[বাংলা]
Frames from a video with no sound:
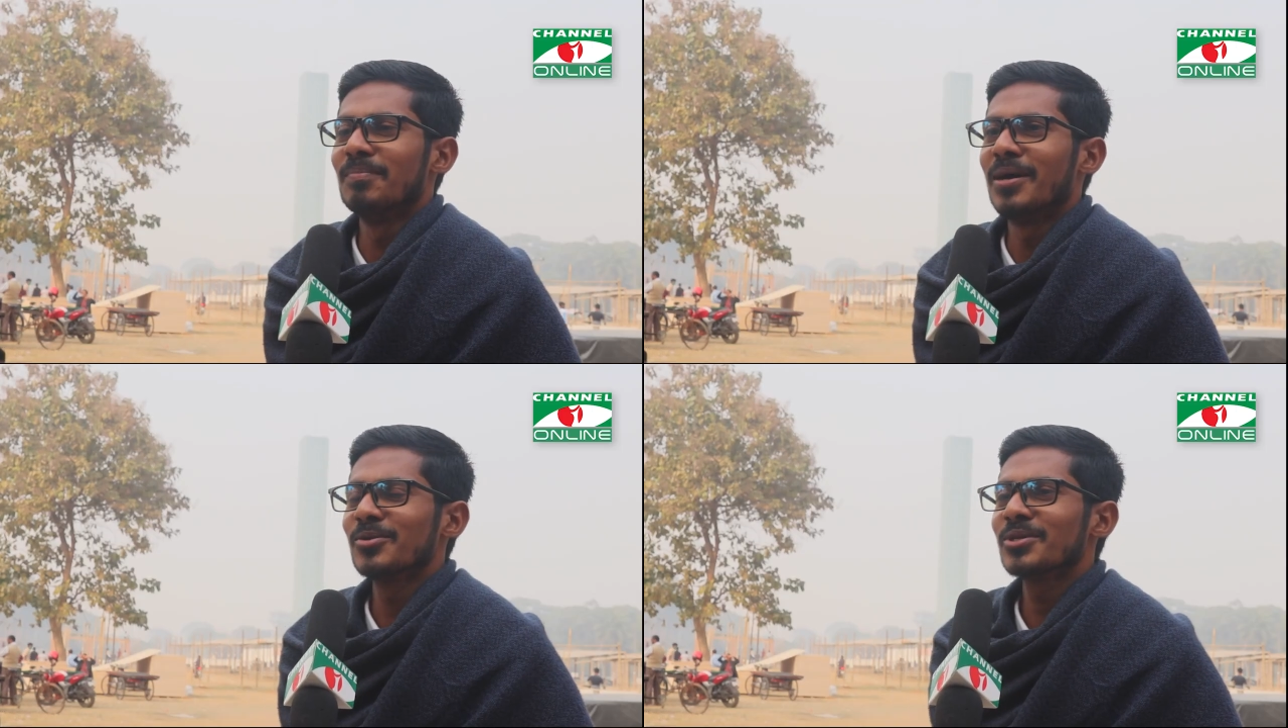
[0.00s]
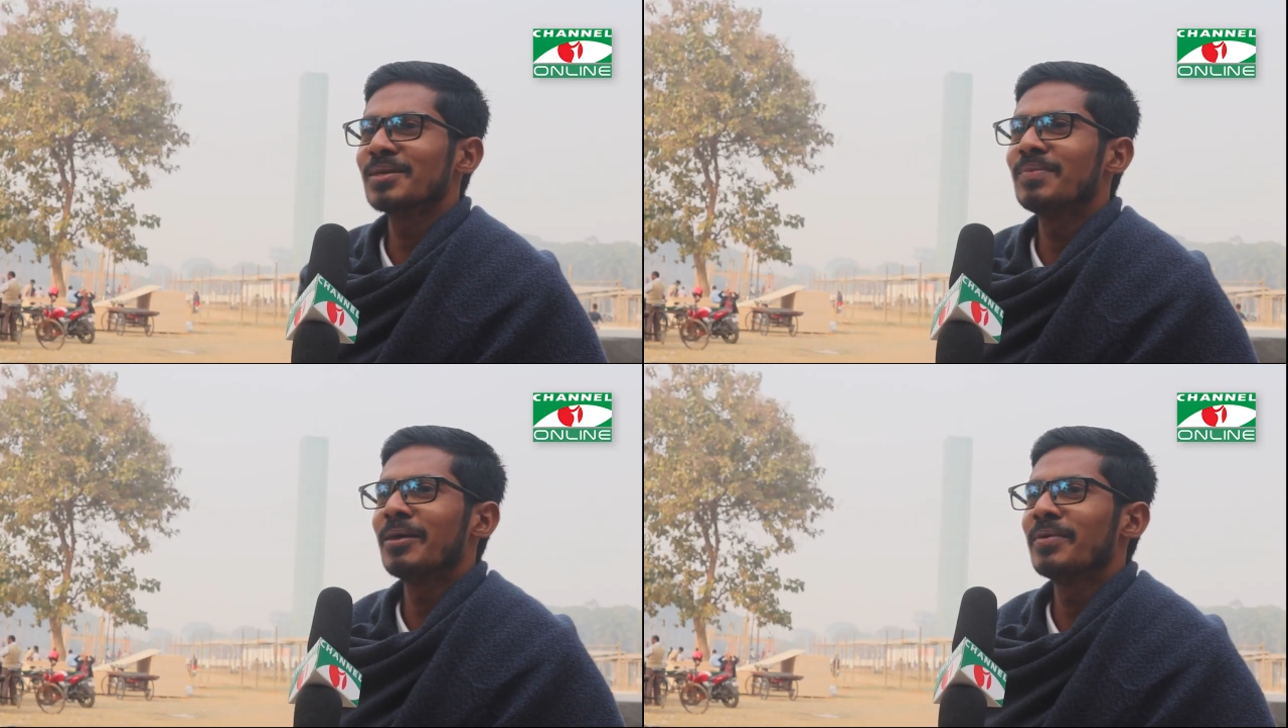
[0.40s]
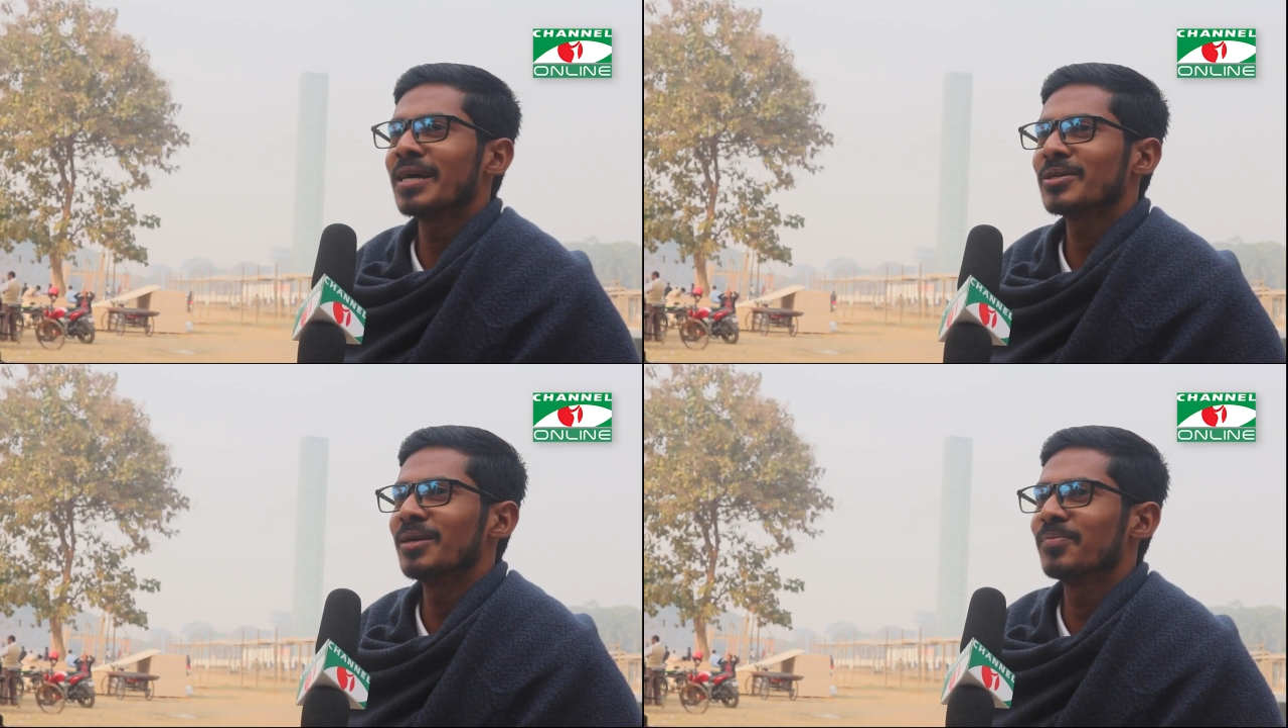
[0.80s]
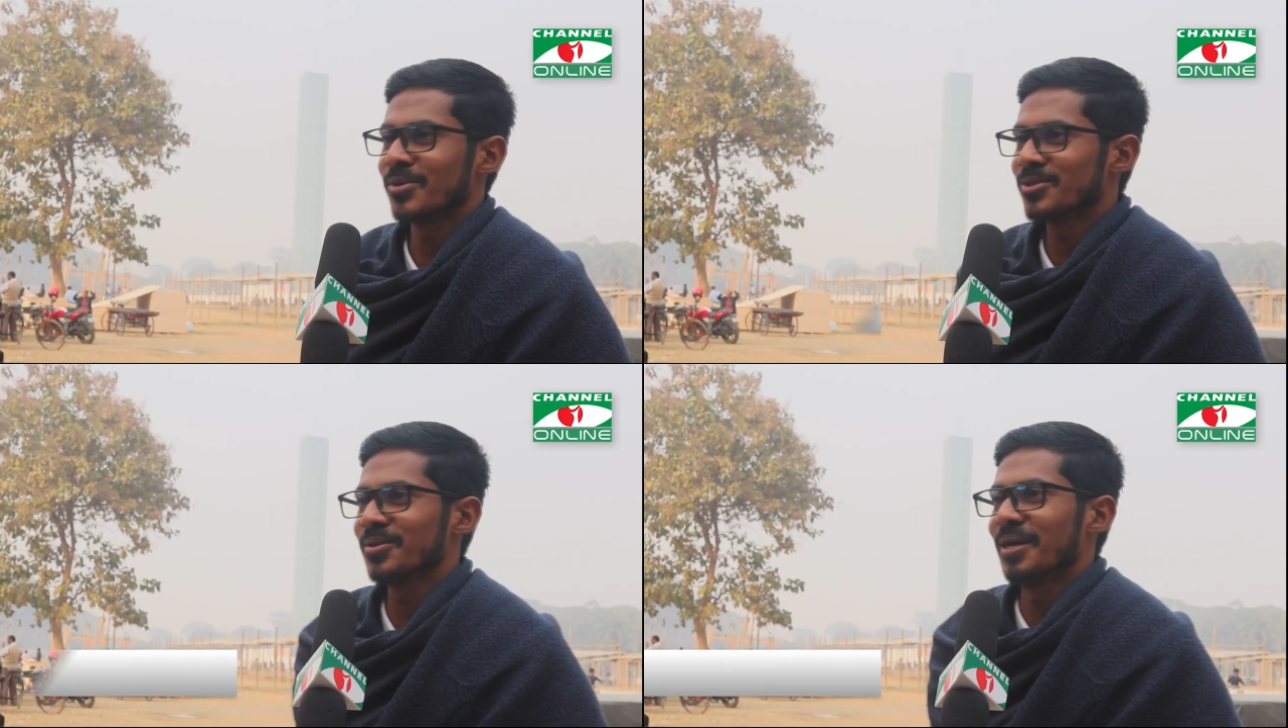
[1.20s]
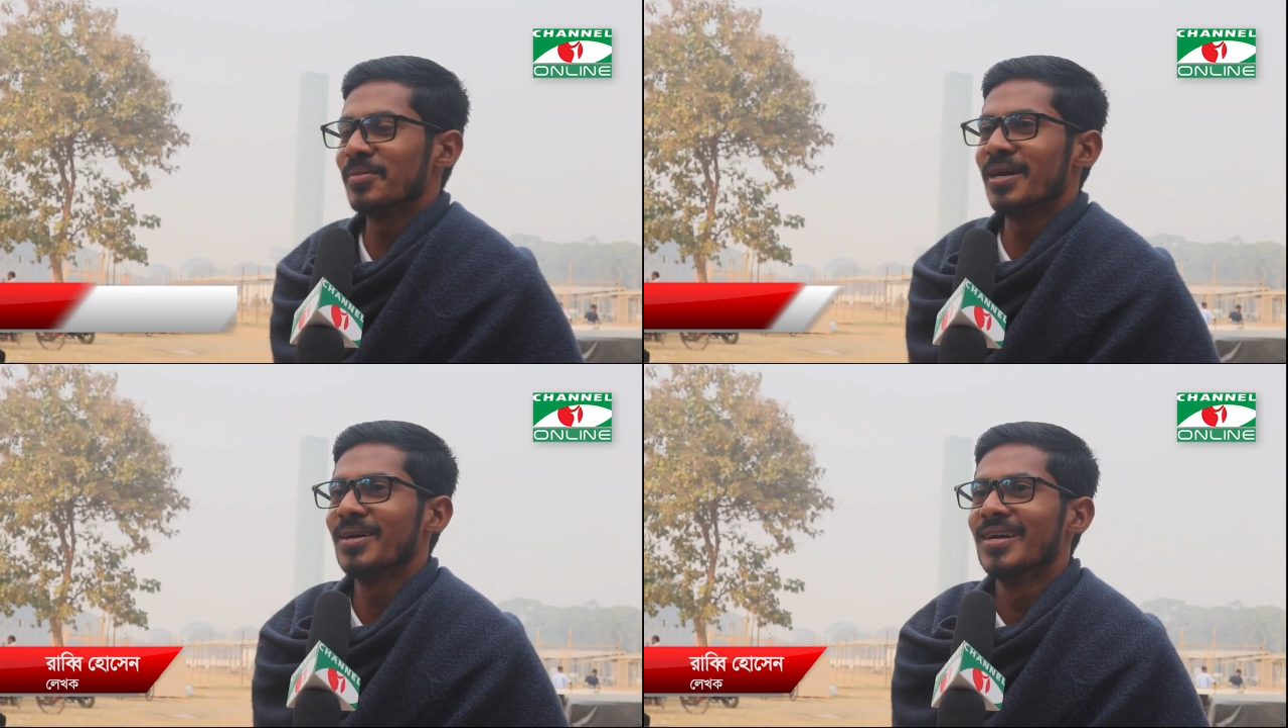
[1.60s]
মানসিকভাবে আসলে প্রস্তুত আমরা